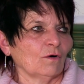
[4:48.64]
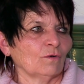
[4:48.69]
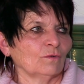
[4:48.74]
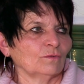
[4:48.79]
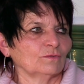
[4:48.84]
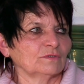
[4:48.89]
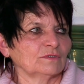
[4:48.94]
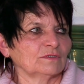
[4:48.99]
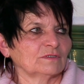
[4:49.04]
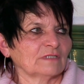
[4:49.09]

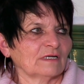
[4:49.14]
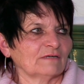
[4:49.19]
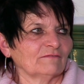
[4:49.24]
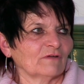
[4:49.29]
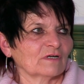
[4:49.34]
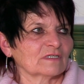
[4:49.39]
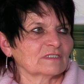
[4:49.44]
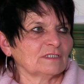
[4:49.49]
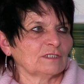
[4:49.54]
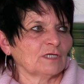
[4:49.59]
Und
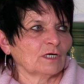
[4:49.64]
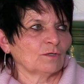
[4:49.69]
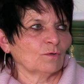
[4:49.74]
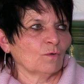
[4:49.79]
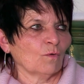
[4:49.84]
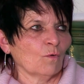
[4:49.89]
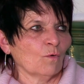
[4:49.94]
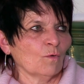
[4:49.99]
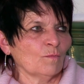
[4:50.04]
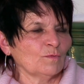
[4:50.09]
dann war sie dann
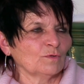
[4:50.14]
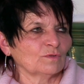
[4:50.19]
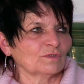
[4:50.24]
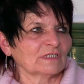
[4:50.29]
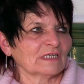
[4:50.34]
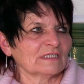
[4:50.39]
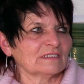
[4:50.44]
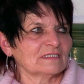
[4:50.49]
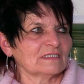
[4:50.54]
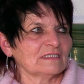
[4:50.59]
oben
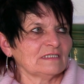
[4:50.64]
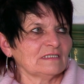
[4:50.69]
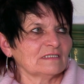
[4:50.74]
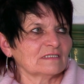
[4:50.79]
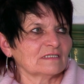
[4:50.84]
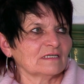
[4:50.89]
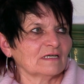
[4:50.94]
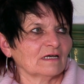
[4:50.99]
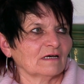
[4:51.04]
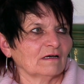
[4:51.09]
und dann
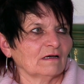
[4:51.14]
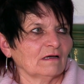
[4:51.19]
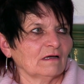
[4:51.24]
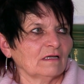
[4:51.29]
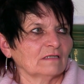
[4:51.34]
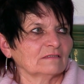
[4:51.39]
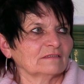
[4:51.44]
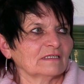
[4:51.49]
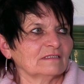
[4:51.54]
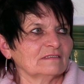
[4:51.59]
sind sie ja,
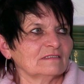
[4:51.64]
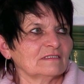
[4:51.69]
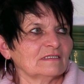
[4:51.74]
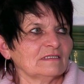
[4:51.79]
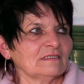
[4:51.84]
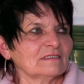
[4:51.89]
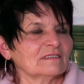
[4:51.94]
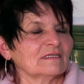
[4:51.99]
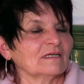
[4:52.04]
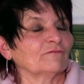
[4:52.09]
dann
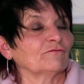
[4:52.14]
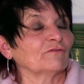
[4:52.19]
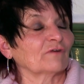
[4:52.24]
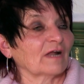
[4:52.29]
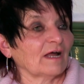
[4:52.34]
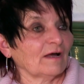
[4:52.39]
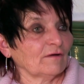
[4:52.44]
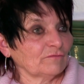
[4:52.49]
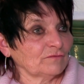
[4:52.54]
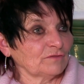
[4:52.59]
sind sie ja
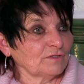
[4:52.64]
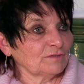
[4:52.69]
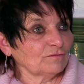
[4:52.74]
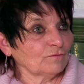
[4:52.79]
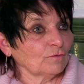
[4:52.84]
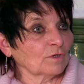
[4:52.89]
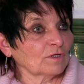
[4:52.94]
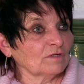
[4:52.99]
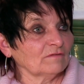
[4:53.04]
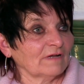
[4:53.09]

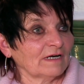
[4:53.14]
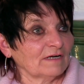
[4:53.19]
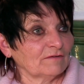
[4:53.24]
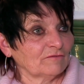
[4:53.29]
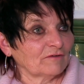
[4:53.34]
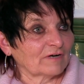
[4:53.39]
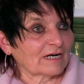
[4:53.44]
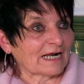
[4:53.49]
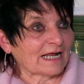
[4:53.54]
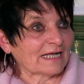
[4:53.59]
verhaftet worden, weil er
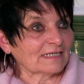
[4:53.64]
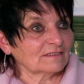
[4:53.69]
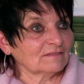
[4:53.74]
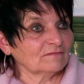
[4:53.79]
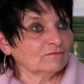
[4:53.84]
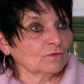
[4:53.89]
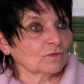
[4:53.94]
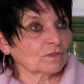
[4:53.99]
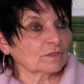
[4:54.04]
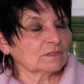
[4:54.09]

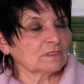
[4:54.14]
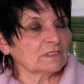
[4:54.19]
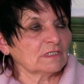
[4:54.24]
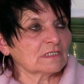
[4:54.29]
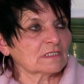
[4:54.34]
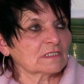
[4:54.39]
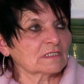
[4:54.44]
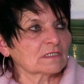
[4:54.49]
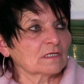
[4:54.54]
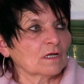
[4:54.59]
verraten worden
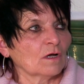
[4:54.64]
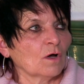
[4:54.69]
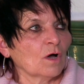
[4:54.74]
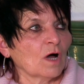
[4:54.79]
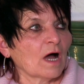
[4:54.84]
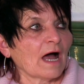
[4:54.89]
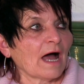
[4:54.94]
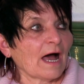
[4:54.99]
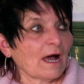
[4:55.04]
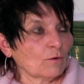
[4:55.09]
ist
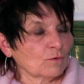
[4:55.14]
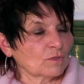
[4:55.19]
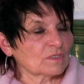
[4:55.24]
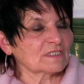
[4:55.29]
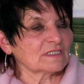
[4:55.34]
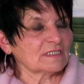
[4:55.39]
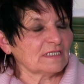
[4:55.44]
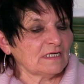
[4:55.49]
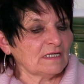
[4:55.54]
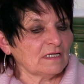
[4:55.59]
auch
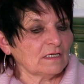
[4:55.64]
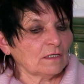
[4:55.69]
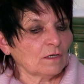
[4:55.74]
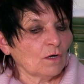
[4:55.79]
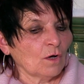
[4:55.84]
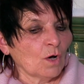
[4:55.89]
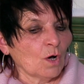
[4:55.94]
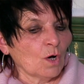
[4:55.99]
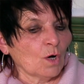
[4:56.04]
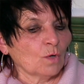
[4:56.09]
sie.
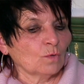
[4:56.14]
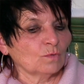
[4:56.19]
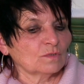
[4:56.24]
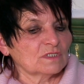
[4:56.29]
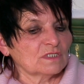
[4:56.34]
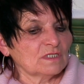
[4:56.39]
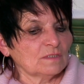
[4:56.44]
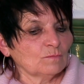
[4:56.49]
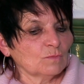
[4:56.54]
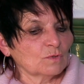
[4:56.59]

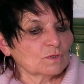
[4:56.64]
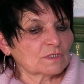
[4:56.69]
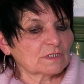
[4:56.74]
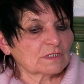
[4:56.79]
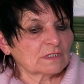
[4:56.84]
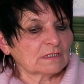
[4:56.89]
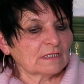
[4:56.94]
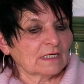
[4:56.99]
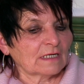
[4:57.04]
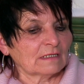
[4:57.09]
Und sie
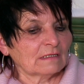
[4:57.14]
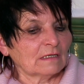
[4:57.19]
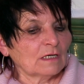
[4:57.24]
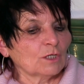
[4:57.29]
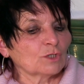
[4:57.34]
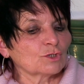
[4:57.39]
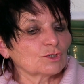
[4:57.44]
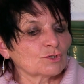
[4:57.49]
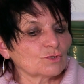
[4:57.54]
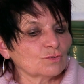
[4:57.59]
musste dann
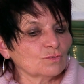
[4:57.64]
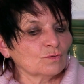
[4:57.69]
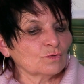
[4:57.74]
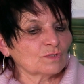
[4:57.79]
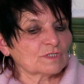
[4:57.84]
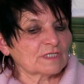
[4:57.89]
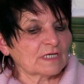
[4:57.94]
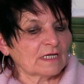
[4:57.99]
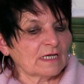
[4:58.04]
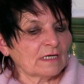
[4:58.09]

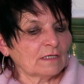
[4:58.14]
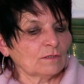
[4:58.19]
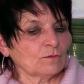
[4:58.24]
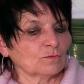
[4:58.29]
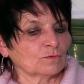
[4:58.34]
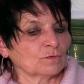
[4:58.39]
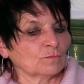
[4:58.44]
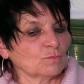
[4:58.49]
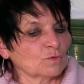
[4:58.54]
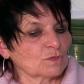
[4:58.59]

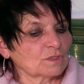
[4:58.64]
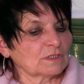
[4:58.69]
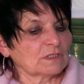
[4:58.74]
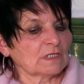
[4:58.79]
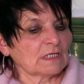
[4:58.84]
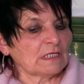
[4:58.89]
zusehen oder musste